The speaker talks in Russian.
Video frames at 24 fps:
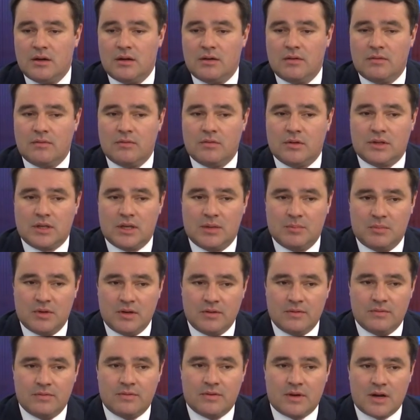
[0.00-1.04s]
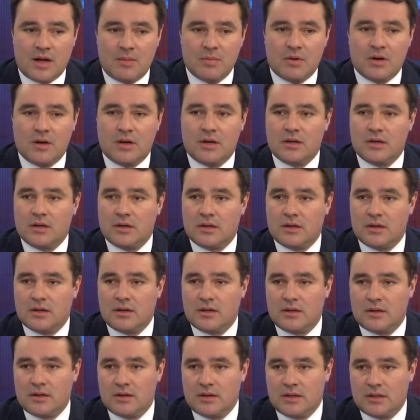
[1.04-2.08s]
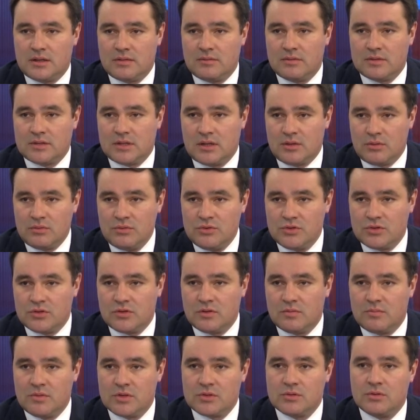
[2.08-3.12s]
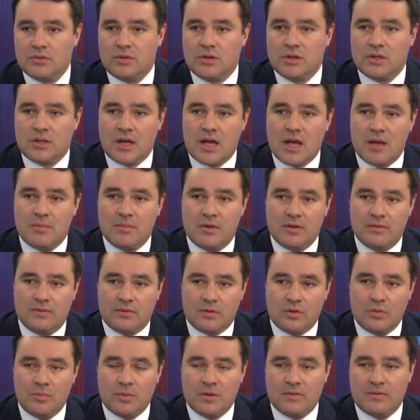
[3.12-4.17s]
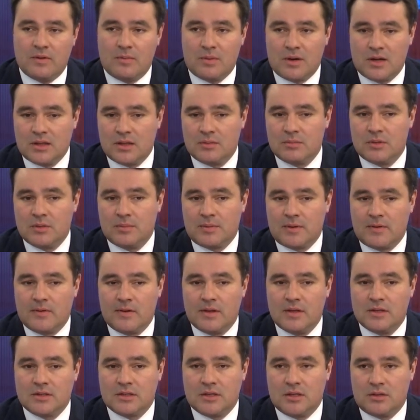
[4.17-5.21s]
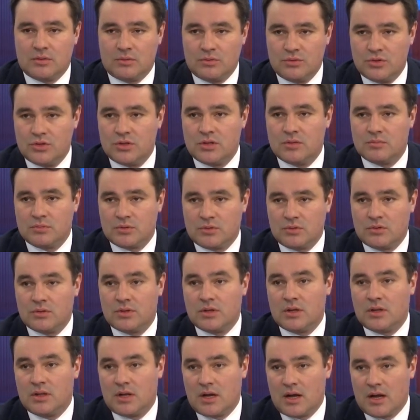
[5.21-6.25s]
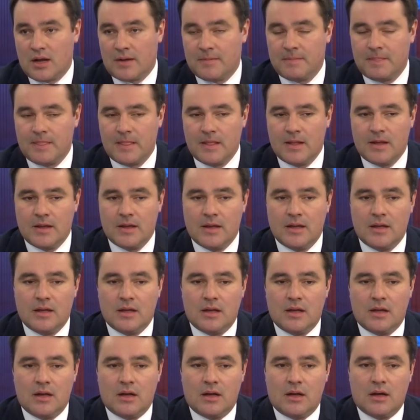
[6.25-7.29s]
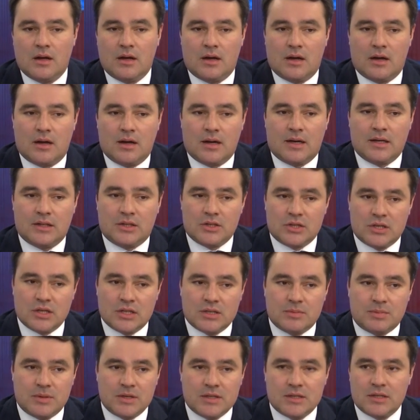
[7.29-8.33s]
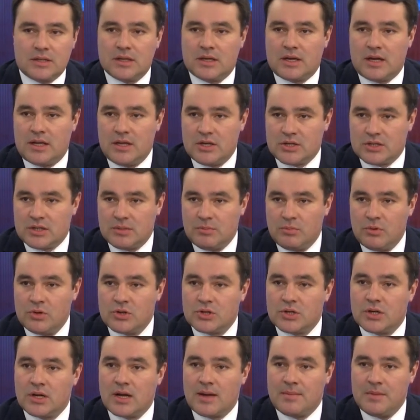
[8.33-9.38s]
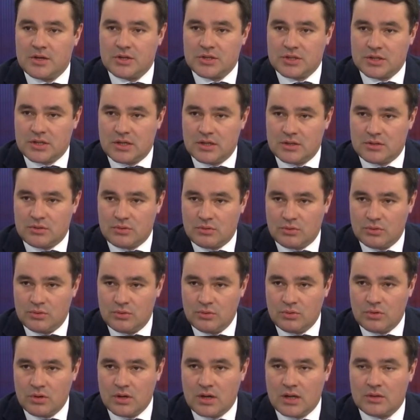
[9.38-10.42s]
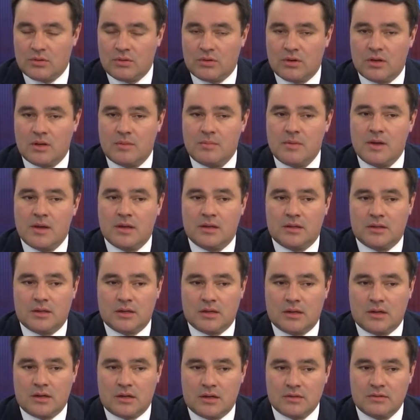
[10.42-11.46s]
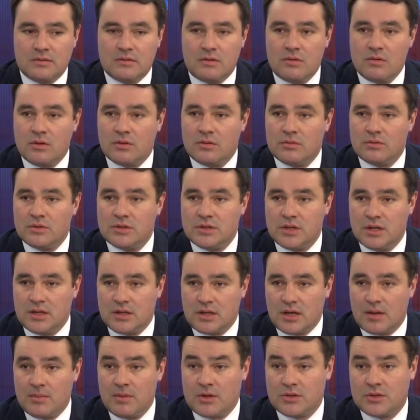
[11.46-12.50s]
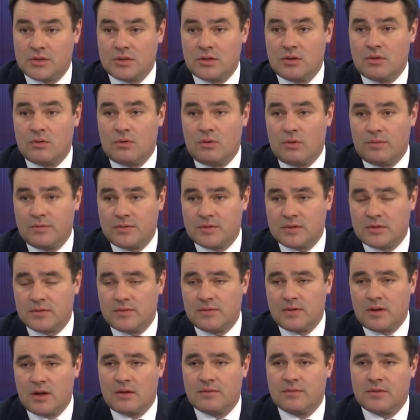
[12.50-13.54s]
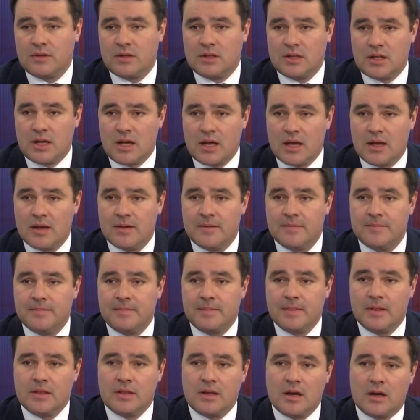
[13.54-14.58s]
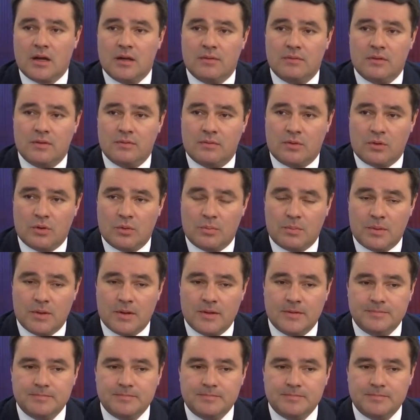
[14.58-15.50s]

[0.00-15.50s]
Вот. И мы в рамках э, этого сотрудничества между Китаем и Европой в обратном направлении сотрудничаем с ОТЛК. А КТЖ Экспресс это, конечно, больше коммерческая структура, которая имеет э, разветвленную сеть коммерческих офисов как в Китае, так и в Европе.